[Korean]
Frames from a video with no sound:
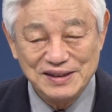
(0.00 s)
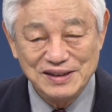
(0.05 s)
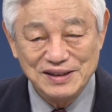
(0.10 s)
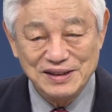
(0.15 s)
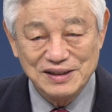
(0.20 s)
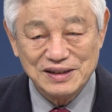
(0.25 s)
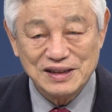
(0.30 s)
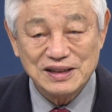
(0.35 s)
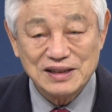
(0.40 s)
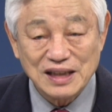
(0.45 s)

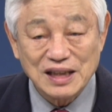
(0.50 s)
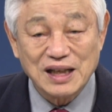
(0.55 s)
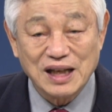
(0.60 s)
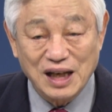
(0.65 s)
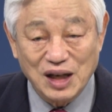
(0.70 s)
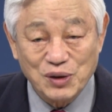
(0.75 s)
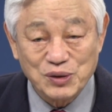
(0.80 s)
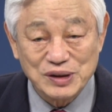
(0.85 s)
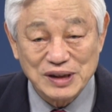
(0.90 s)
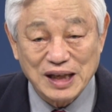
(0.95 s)
제
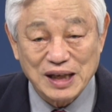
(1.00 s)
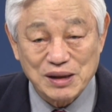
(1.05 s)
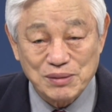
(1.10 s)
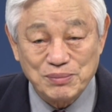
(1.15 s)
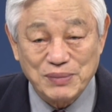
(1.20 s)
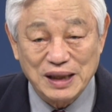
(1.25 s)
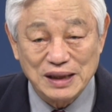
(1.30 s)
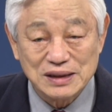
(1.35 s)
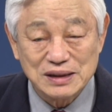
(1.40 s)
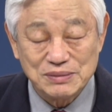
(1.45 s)
생각하고는 다른
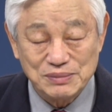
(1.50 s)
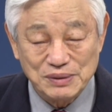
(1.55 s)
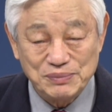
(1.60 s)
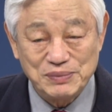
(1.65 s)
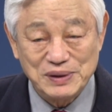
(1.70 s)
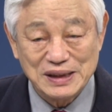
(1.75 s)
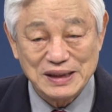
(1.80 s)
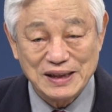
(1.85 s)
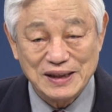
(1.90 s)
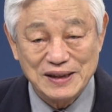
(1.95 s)

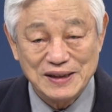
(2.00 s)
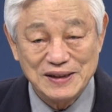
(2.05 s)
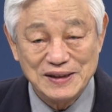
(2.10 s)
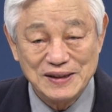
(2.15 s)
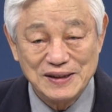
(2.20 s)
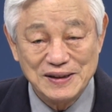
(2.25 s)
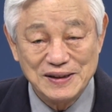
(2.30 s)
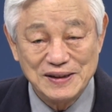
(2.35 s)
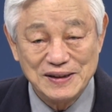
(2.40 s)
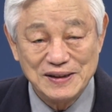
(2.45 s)
말씀입니다.
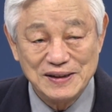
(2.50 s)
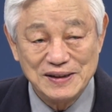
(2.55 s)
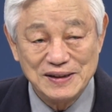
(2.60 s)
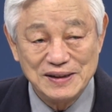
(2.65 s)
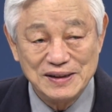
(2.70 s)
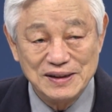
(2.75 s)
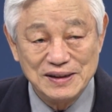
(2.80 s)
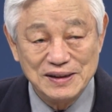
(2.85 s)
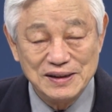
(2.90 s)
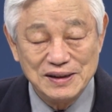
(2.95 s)

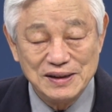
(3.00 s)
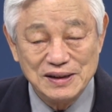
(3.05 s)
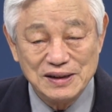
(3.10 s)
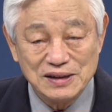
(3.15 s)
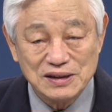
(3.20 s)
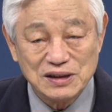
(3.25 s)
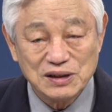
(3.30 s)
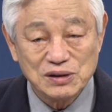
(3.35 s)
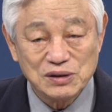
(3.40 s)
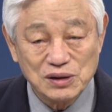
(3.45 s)

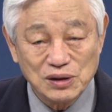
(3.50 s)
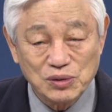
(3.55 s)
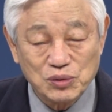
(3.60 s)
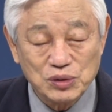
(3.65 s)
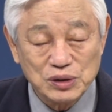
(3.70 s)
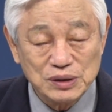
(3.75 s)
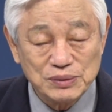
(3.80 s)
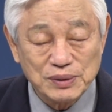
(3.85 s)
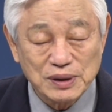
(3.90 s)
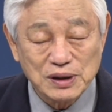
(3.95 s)
저그
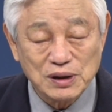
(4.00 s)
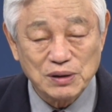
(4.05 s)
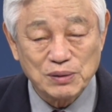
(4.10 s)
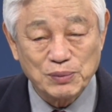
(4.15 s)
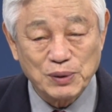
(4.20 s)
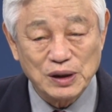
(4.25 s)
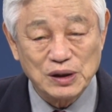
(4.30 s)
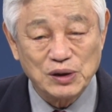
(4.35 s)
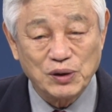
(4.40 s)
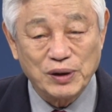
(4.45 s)
90을
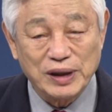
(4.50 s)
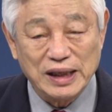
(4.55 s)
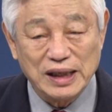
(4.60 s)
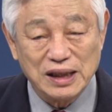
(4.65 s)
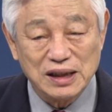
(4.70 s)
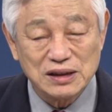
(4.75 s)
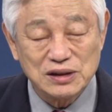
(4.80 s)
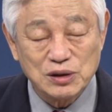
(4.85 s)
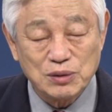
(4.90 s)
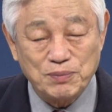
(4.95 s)
걸어보려고
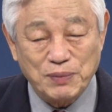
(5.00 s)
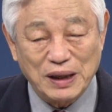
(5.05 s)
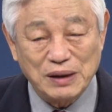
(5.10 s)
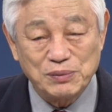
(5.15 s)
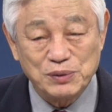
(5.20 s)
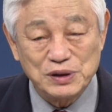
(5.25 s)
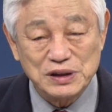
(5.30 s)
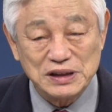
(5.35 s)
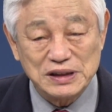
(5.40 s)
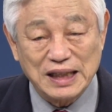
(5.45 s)
애를 써
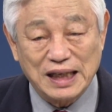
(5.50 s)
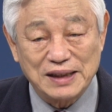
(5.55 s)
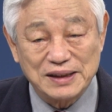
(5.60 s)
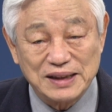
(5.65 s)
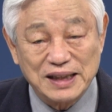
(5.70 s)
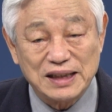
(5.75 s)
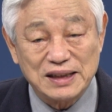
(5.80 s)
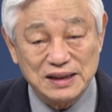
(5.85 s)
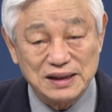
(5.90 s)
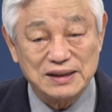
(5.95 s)
밟은 지도 안
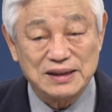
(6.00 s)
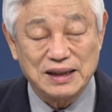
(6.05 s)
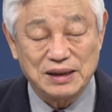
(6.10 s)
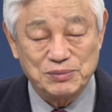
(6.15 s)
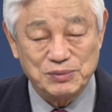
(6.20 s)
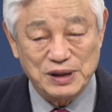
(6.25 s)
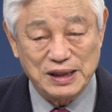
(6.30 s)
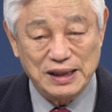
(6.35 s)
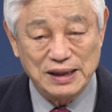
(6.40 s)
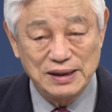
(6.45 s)
됐기
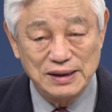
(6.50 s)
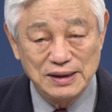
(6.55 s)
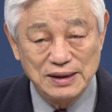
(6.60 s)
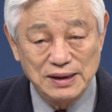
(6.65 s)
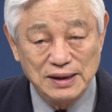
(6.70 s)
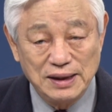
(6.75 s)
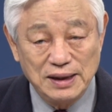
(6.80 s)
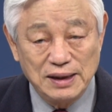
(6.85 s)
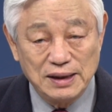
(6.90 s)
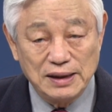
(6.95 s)
때문에
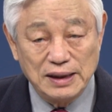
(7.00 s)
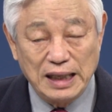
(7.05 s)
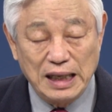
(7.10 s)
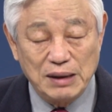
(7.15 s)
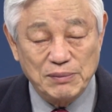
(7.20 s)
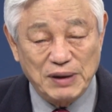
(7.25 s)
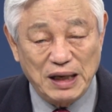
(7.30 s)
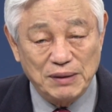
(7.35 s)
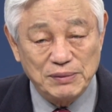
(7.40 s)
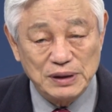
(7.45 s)
내
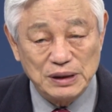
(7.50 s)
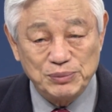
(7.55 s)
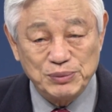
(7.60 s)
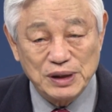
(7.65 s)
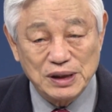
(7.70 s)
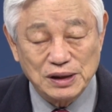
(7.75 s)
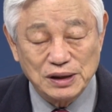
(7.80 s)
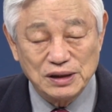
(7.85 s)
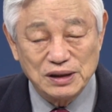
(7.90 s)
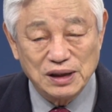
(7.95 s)
마음이 이미
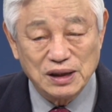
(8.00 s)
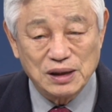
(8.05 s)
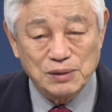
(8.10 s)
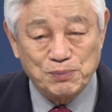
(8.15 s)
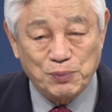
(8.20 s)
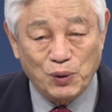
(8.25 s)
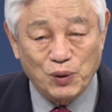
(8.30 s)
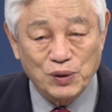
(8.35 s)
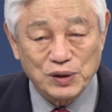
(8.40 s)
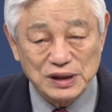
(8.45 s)
걷는 걸
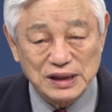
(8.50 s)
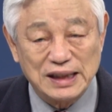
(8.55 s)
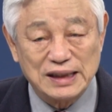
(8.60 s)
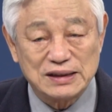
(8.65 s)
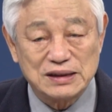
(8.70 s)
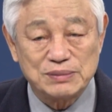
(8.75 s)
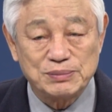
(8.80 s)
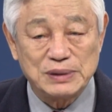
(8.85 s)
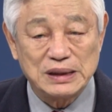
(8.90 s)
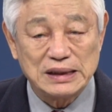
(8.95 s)

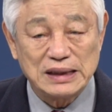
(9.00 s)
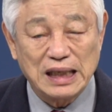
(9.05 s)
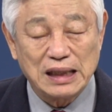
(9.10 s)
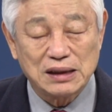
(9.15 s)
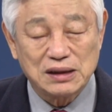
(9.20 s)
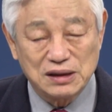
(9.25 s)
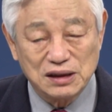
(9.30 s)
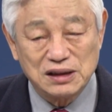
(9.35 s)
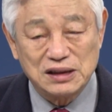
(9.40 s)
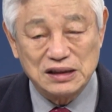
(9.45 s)
포기했으면
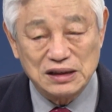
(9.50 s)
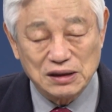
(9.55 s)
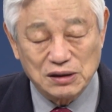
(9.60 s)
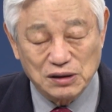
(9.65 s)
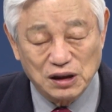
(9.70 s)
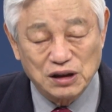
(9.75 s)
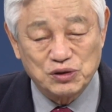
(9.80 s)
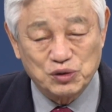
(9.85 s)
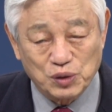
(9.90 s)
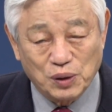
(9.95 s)
난 그,
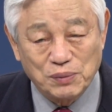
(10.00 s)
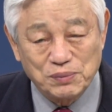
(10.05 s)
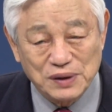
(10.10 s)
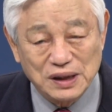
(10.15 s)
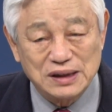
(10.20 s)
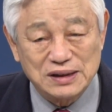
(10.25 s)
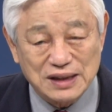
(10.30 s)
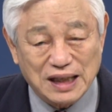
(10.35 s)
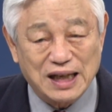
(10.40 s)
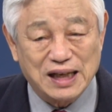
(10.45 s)
그럴 수
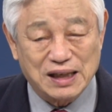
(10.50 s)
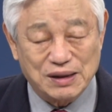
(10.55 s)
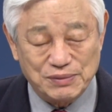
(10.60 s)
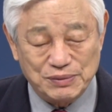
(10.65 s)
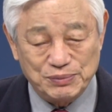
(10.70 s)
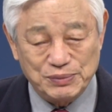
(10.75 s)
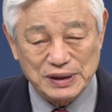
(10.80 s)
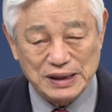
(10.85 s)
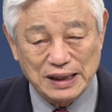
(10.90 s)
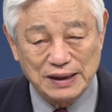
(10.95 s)
없는
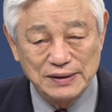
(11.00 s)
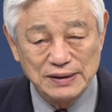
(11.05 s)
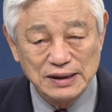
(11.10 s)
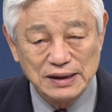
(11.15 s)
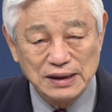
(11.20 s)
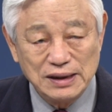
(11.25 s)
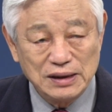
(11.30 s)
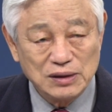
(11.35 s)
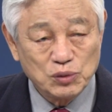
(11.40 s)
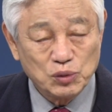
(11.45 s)
사람입니다.
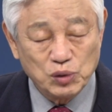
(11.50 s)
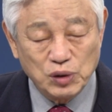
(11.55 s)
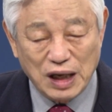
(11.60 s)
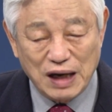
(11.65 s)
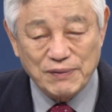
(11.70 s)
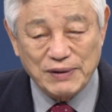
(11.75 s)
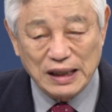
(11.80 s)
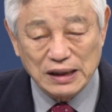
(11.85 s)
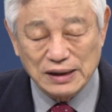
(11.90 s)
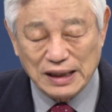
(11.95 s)
누가
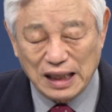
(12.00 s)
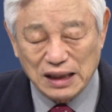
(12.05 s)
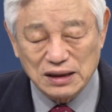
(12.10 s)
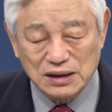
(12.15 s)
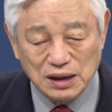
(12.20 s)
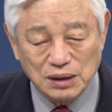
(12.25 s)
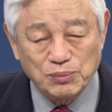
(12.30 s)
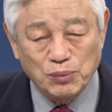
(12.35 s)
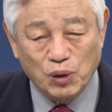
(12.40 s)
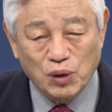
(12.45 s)
봐 난
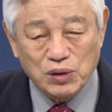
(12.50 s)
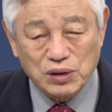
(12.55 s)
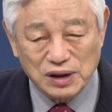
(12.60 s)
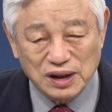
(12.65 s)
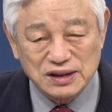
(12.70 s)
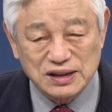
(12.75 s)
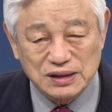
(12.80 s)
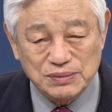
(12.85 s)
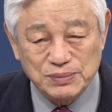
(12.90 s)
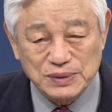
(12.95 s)
더 못
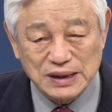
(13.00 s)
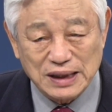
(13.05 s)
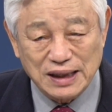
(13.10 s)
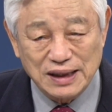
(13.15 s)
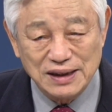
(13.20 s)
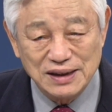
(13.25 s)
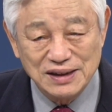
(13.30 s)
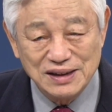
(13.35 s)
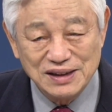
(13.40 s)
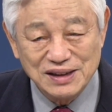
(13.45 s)
걷습니다.
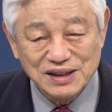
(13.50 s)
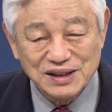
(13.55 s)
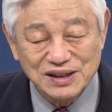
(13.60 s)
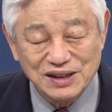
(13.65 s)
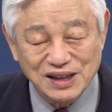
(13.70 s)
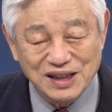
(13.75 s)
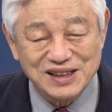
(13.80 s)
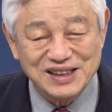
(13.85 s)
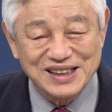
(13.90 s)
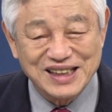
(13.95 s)

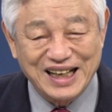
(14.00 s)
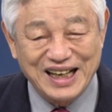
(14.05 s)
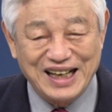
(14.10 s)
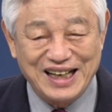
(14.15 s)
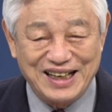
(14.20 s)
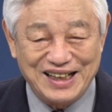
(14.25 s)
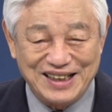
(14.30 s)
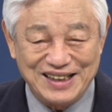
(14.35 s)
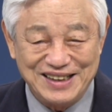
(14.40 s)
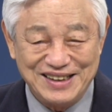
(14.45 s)

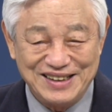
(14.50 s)
그런데